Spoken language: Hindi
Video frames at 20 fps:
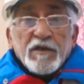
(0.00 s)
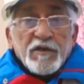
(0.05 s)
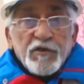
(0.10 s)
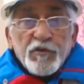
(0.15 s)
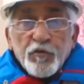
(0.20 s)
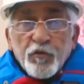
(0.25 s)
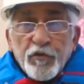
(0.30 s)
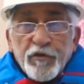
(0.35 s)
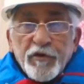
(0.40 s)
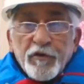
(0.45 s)

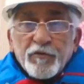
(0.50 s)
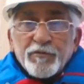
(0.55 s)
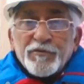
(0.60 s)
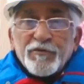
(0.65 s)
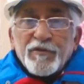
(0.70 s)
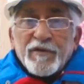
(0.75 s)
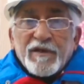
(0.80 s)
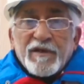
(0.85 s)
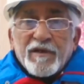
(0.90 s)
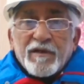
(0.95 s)
यूट्यूब
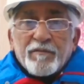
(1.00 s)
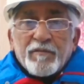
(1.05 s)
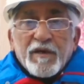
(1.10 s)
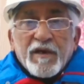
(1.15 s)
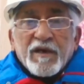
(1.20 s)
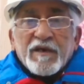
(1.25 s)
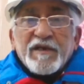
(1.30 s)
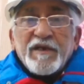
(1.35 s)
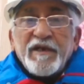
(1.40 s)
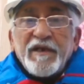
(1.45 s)
जो है ना
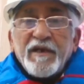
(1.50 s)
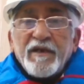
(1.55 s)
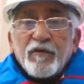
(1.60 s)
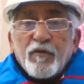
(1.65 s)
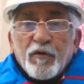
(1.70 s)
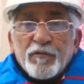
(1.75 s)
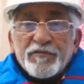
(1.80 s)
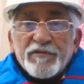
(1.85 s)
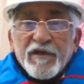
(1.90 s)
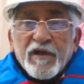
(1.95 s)
बड़ा कीन
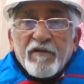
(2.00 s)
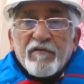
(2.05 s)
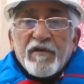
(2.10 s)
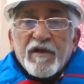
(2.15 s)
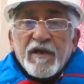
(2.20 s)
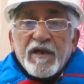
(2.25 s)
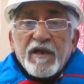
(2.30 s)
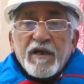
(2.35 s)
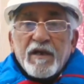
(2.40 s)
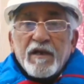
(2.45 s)

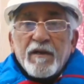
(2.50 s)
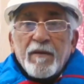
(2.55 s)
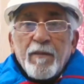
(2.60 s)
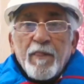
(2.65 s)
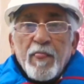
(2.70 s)
ऑब्जर्वर है